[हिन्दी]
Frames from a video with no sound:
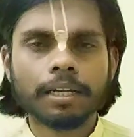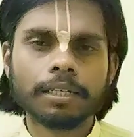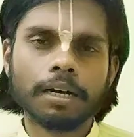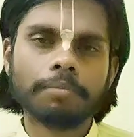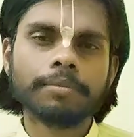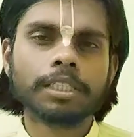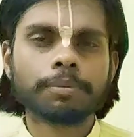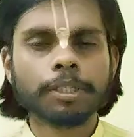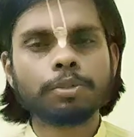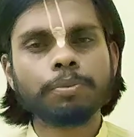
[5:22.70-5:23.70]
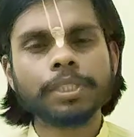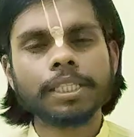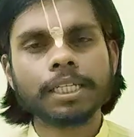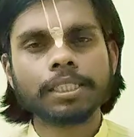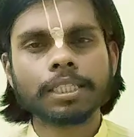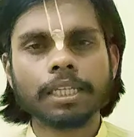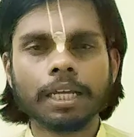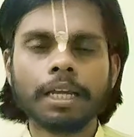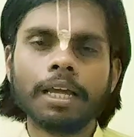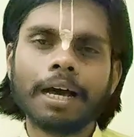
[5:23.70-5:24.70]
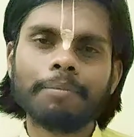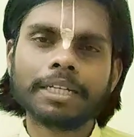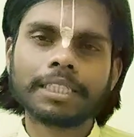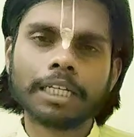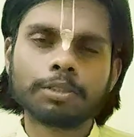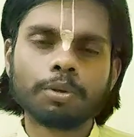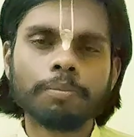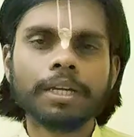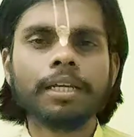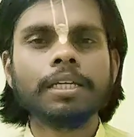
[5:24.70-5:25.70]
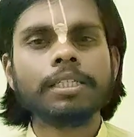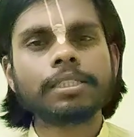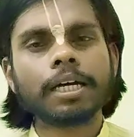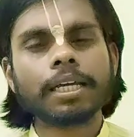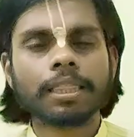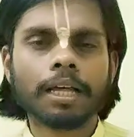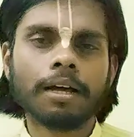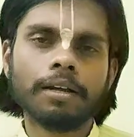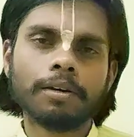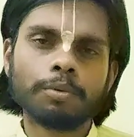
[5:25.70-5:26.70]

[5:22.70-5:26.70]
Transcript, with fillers: है यह हम स्पष्ट रूप से देख सकते हैं हमारे शास्त्रों में इसका कितना